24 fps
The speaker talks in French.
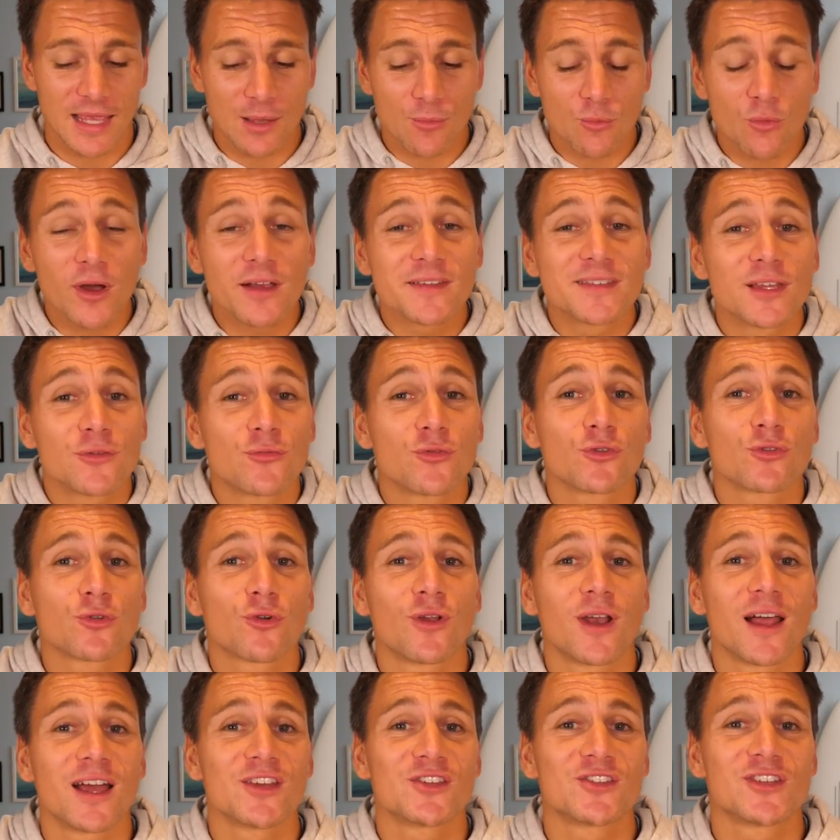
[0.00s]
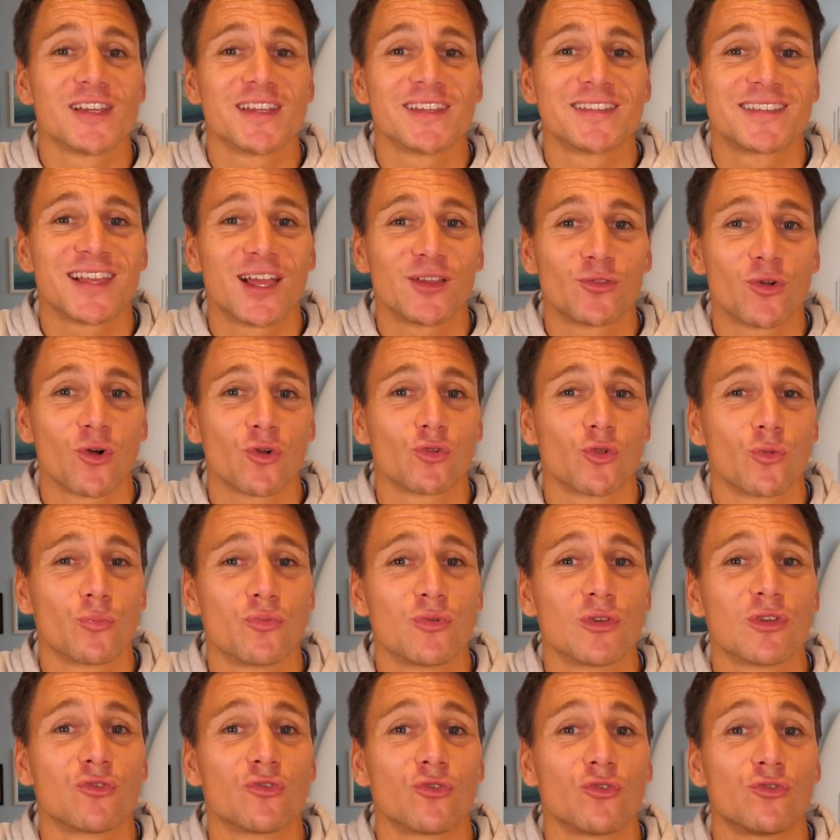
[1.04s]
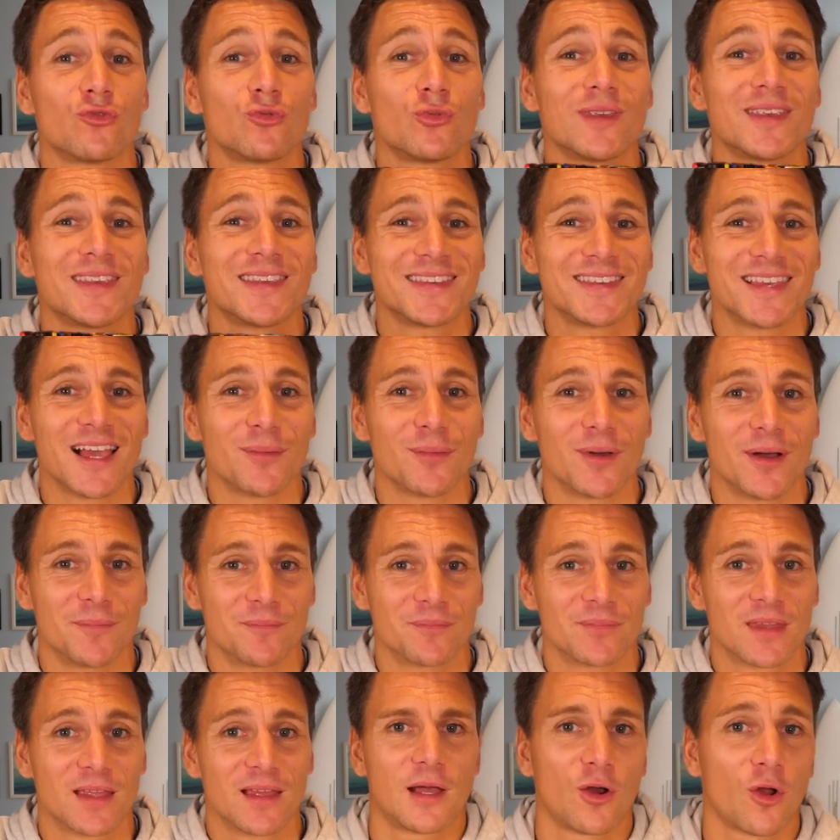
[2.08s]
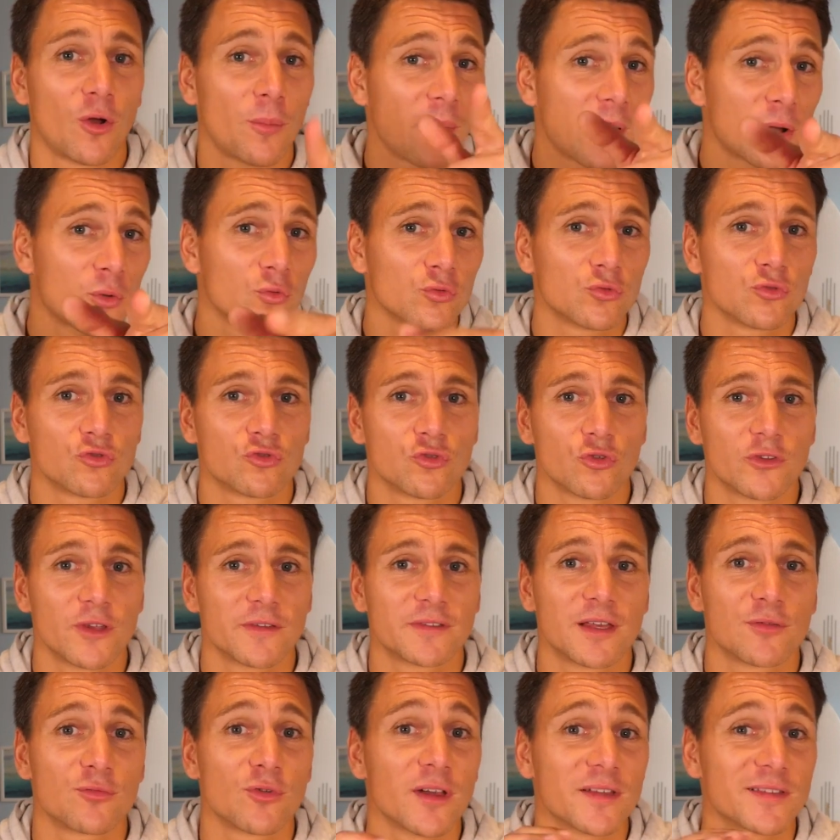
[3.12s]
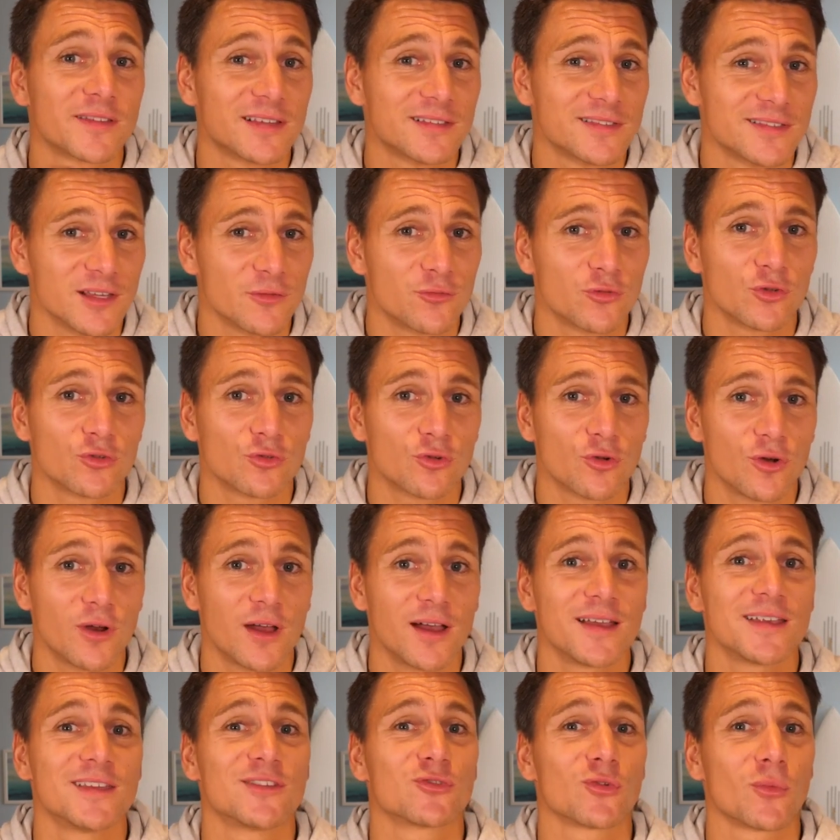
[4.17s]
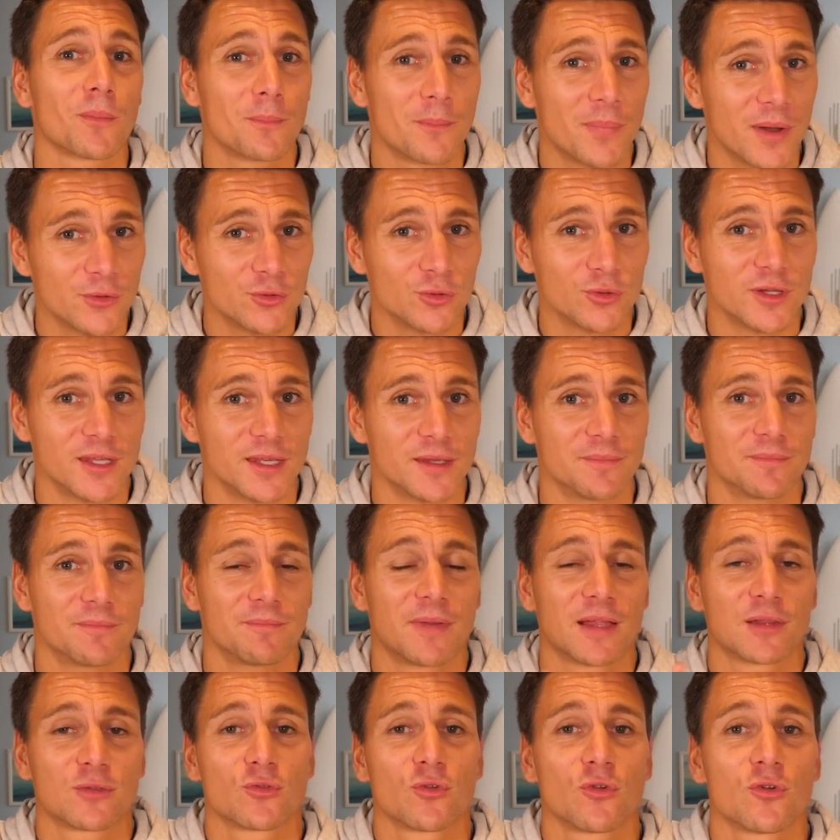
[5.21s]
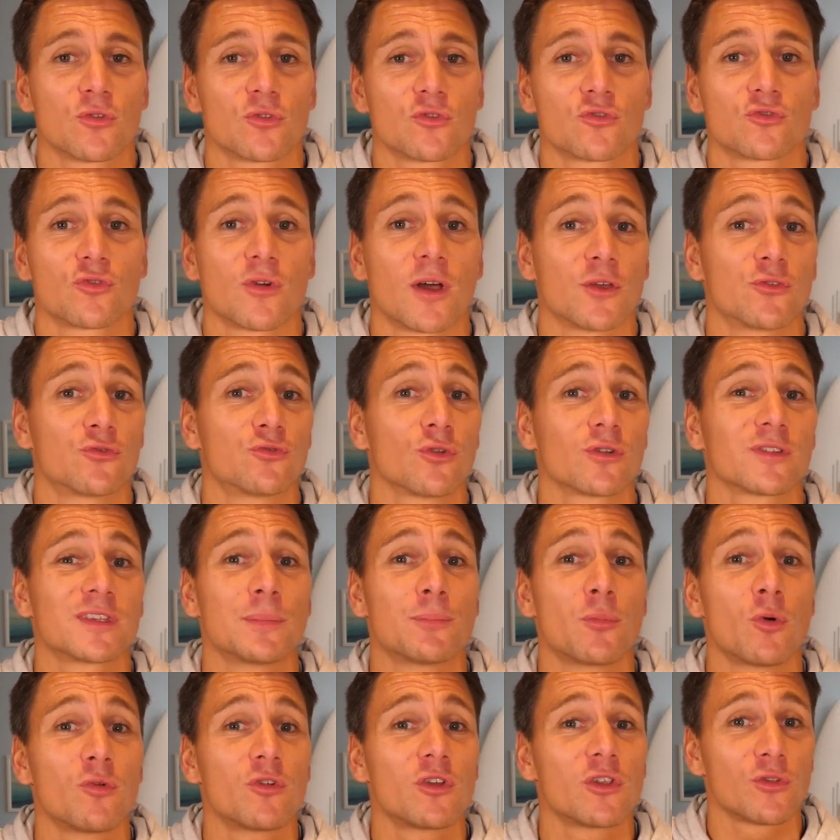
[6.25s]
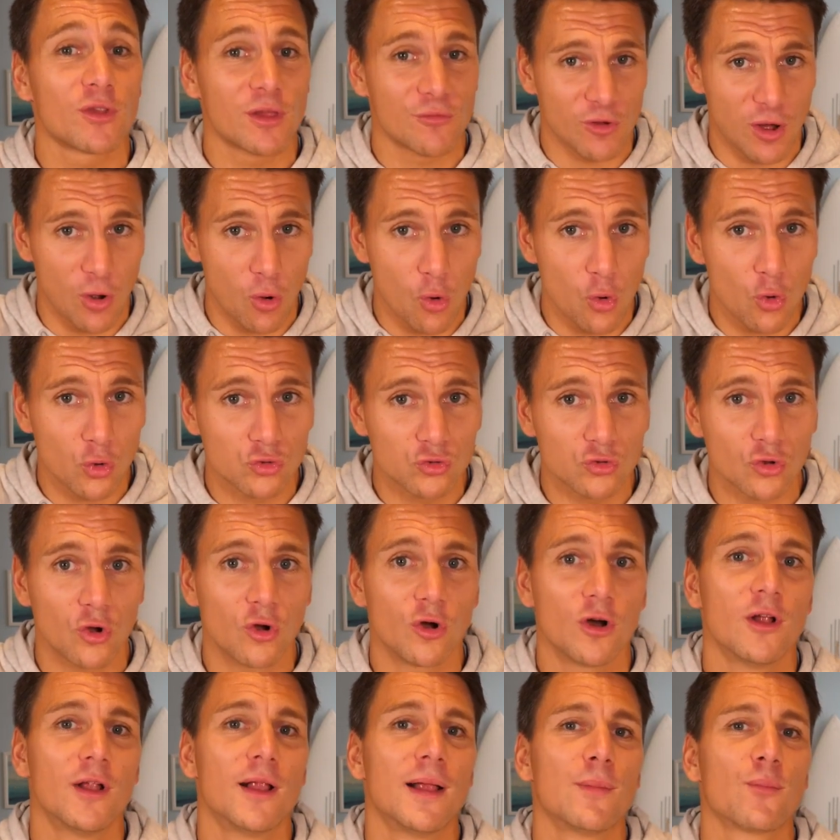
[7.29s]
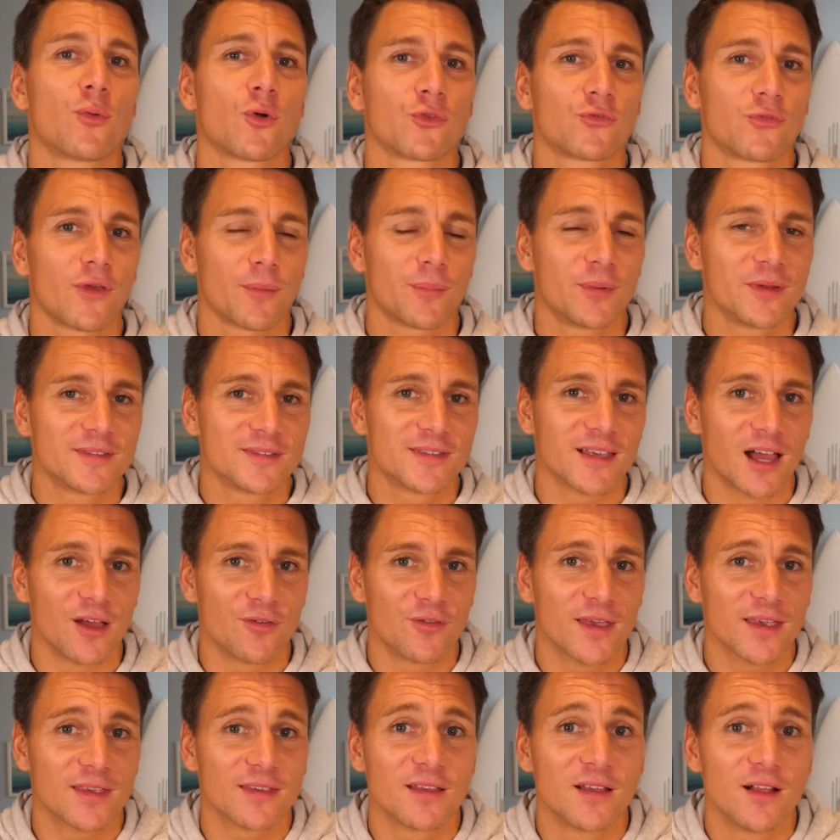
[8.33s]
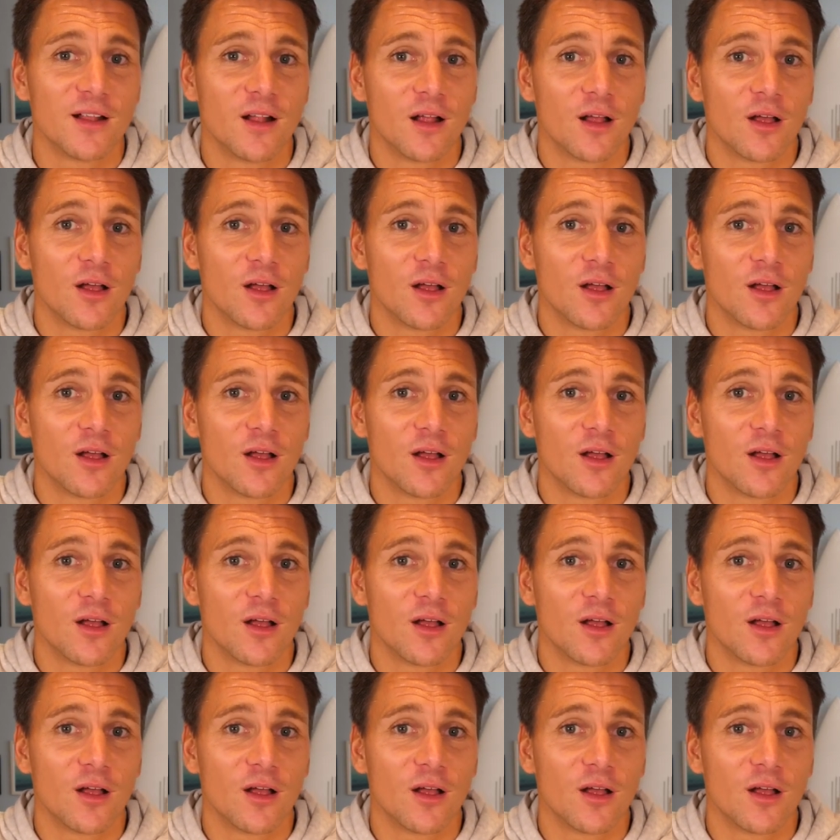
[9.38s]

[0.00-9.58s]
Et moi, ces feutres-là, je les adore depuis que je suis gamin. Alors par contre, une chose à savoir, c'est que ces feutres-là, ils sont pas donnés. Maintenant, je te rassure, t'es pas obligé d'en avoir autant pour te faire plaisir avec.